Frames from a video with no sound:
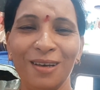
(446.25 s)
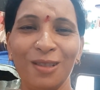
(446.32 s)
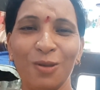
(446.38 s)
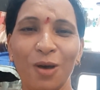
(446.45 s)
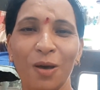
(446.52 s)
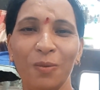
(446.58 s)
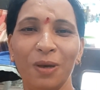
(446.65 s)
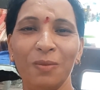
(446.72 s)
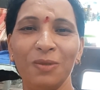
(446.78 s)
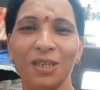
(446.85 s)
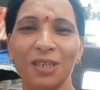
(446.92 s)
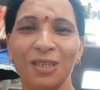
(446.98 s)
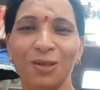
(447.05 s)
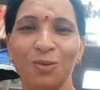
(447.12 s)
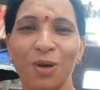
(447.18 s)
तो अभी हम
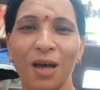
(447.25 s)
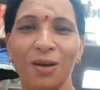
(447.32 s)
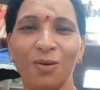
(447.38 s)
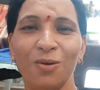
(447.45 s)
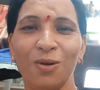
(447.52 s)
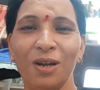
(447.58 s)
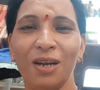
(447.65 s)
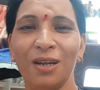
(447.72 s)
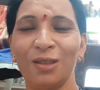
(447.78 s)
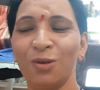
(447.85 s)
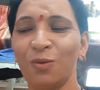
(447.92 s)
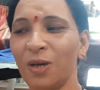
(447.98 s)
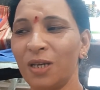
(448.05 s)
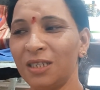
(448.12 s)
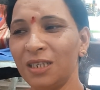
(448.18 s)
जैसी दुकान खोला ना तो
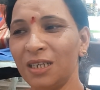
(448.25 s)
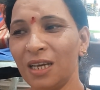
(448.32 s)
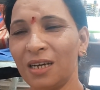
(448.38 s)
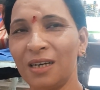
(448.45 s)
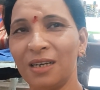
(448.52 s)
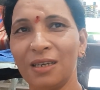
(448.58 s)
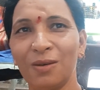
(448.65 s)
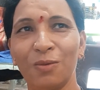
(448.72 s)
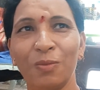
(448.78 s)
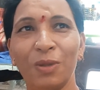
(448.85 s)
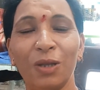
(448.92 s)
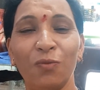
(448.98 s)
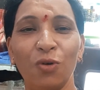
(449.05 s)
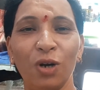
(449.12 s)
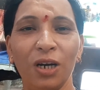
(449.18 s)
वैसी एक लड़की
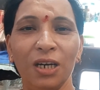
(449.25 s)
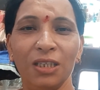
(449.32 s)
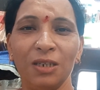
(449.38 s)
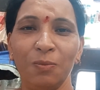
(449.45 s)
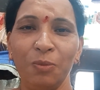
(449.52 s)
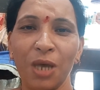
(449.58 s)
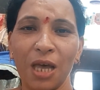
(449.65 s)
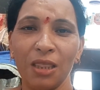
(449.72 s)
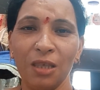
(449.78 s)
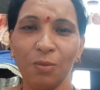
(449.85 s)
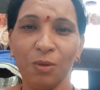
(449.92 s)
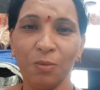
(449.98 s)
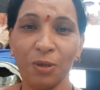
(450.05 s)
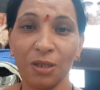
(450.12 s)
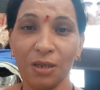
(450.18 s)
मतलब वो लेडी जब भी आती
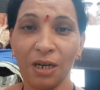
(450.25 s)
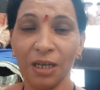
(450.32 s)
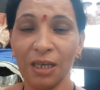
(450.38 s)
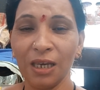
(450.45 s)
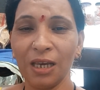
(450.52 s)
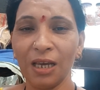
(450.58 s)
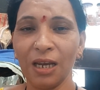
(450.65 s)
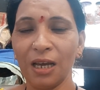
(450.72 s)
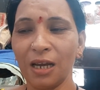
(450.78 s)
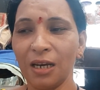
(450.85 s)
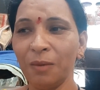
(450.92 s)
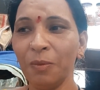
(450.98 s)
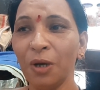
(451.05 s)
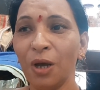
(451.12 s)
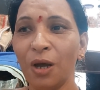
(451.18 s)
है अपनी लड़की के लिए
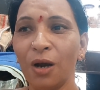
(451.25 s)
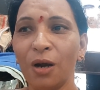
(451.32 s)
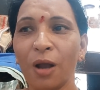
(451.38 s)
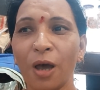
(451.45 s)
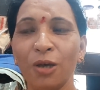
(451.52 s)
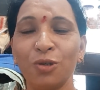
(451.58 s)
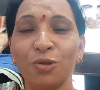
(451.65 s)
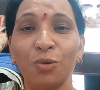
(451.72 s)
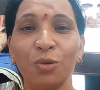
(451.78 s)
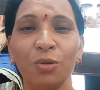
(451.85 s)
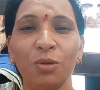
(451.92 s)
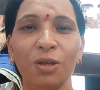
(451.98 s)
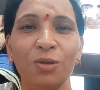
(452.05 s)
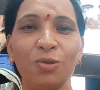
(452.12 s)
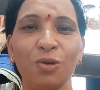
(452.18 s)
करीब ढाई सौ
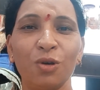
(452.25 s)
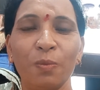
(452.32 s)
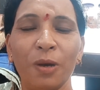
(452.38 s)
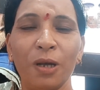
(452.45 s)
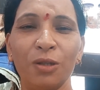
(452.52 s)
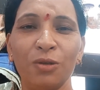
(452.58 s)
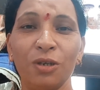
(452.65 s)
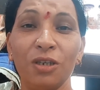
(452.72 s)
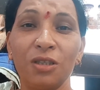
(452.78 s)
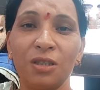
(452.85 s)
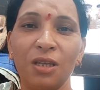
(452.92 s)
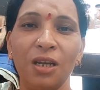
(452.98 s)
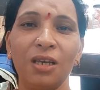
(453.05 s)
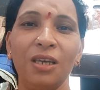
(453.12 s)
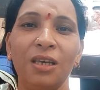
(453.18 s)
तीन सौ पाँच सौ इस
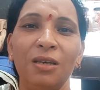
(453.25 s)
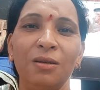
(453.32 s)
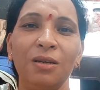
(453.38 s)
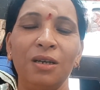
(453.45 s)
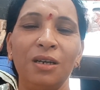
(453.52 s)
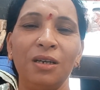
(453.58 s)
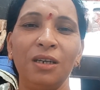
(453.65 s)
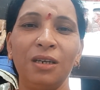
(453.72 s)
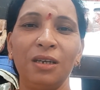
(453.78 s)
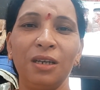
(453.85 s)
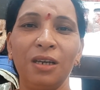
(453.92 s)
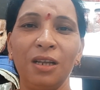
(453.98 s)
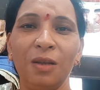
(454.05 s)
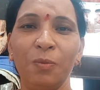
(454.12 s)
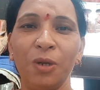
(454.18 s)
तरह की टिक टिक
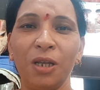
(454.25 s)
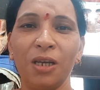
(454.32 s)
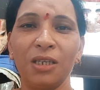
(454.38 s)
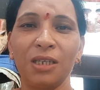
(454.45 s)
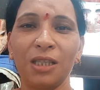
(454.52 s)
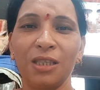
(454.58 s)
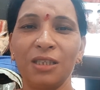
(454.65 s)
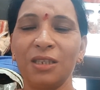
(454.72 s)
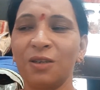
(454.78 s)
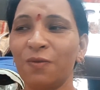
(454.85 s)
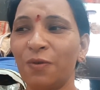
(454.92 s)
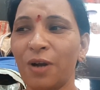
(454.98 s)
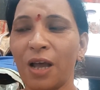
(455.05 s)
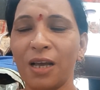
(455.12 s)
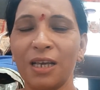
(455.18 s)
क्ली लेके जाती है जैसे
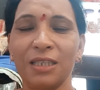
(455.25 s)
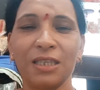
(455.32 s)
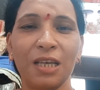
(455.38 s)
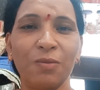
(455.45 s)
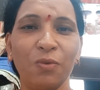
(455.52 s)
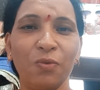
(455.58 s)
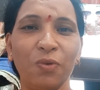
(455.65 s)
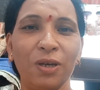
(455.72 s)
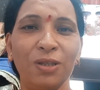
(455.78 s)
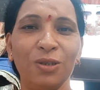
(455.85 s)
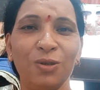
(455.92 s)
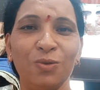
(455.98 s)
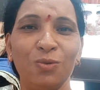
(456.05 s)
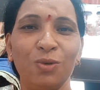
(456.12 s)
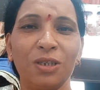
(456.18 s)
फ्राक के साथ में फैंसी
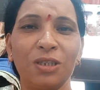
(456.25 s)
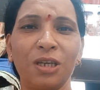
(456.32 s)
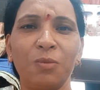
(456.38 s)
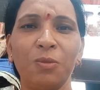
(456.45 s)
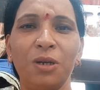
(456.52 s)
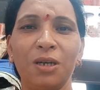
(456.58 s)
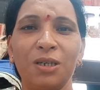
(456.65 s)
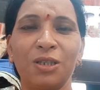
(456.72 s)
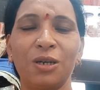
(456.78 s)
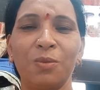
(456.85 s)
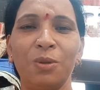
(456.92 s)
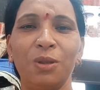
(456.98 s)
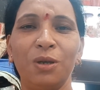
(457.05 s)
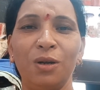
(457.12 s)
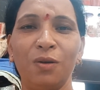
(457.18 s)
सूट के साथ में
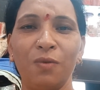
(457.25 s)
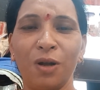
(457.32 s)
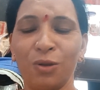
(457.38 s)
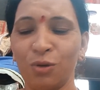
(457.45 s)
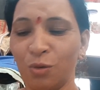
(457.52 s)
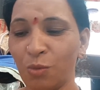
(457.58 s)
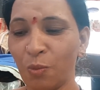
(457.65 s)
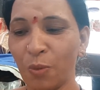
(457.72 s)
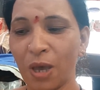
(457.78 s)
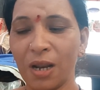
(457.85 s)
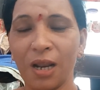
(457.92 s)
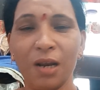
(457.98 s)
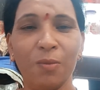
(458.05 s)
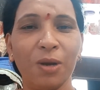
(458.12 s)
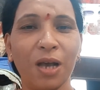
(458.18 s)
रक्षाबंधन नवरात्रों में
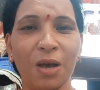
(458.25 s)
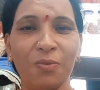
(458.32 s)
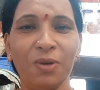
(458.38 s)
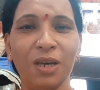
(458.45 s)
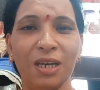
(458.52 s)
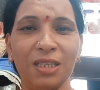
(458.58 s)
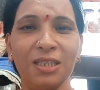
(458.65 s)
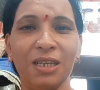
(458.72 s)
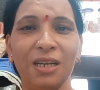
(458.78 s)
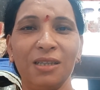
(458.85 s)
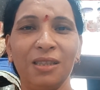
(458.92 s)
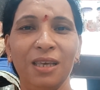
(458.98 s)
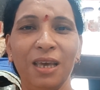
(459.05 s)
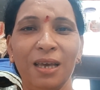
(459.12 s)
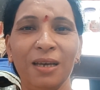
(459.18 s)
पहनाने में काफ़ी अच्छी
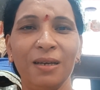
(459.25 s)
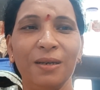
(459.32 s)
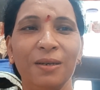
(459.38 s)
लगती है